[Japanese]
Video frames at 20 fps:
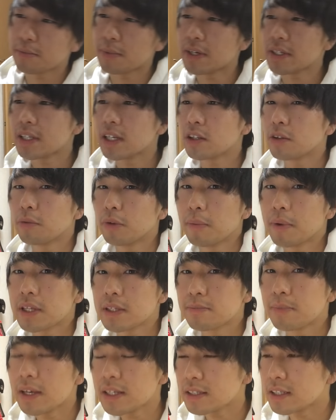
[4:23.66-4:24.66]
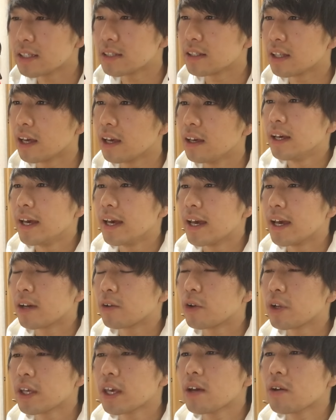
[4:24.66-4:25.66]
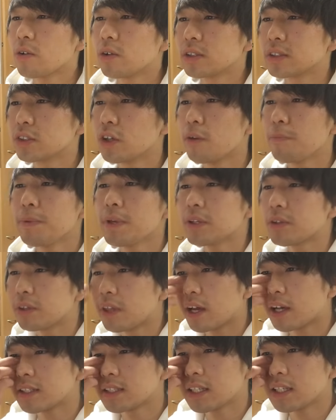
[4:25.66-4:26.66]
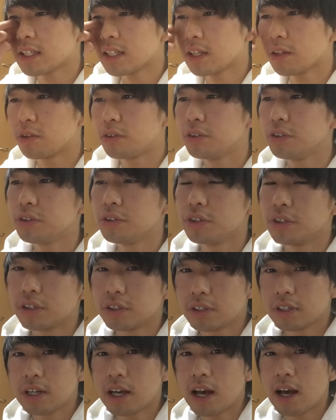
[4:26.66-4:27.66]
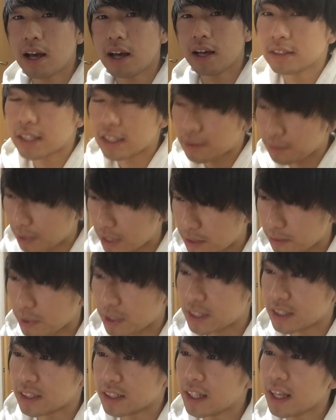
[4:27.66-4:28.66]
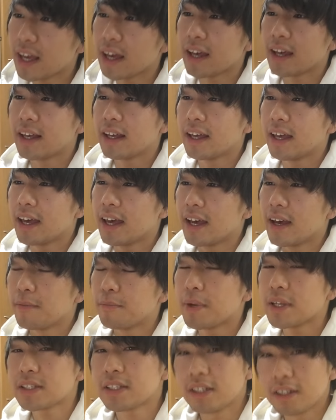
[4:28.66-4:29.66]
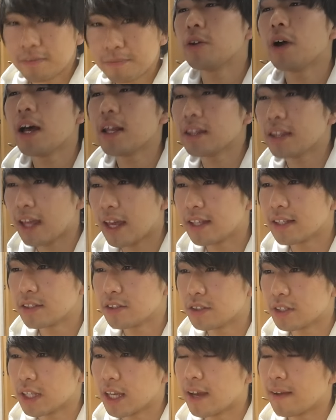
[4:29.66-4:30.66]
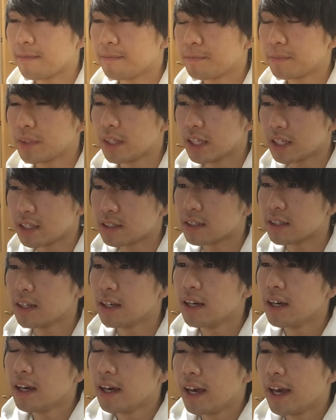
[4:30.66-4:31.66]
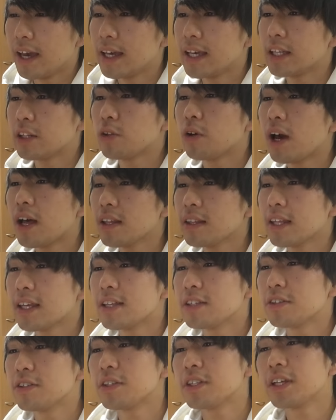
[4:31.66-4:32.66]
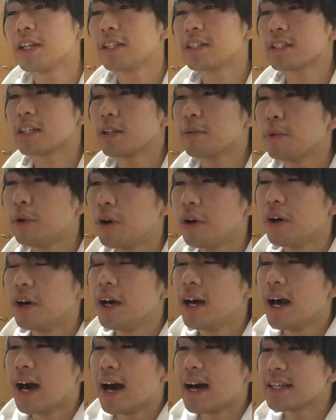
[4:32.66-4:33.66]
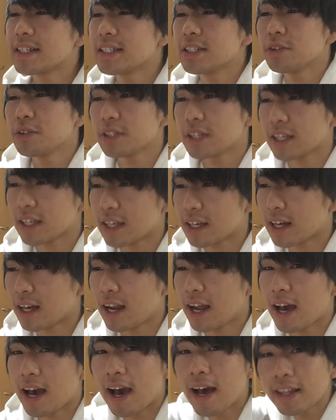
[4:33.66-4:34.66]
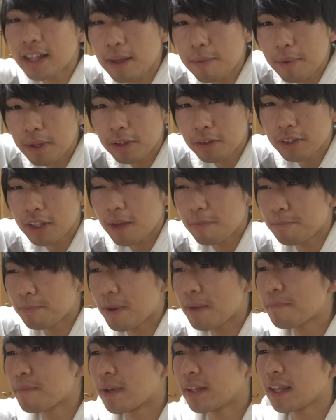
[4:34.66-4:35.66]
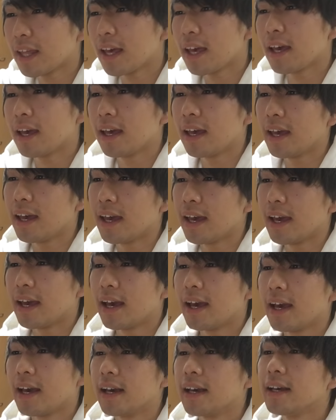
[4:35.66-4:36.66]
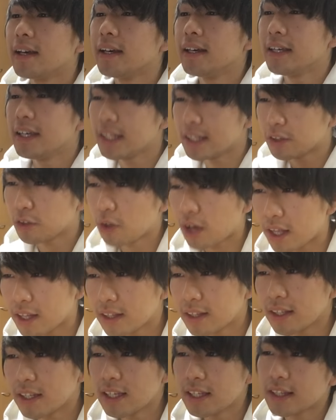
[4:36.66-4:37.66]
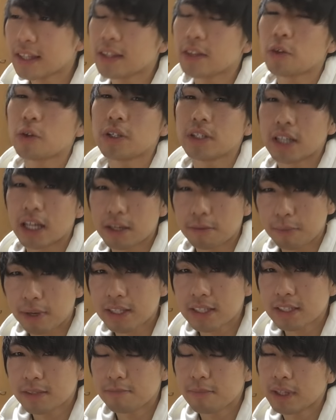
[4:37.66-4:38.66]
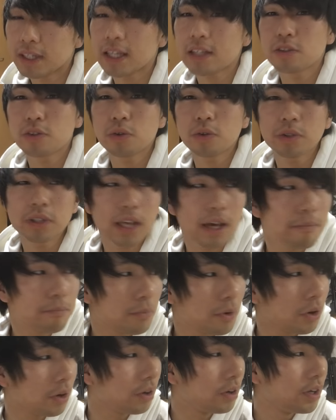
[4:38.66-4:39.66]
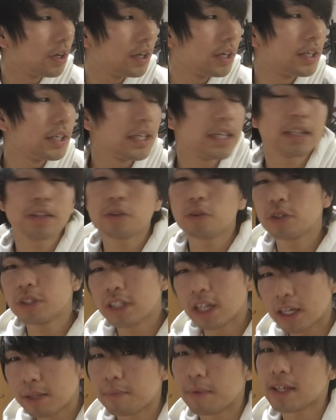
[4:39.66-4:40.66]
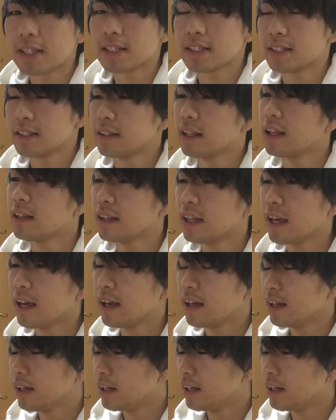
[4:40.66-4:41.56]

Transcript: 明したいと思います。まずですね、えー、これ結構ストーンピット高崎でのルールが説明します。で、えまず、ヒット判定についてです。えヒット判定についてなんですけども、足の先から頭のてっぺんまで、えヒットは、ヒットになります。また、長弾もヒットになります。なんで、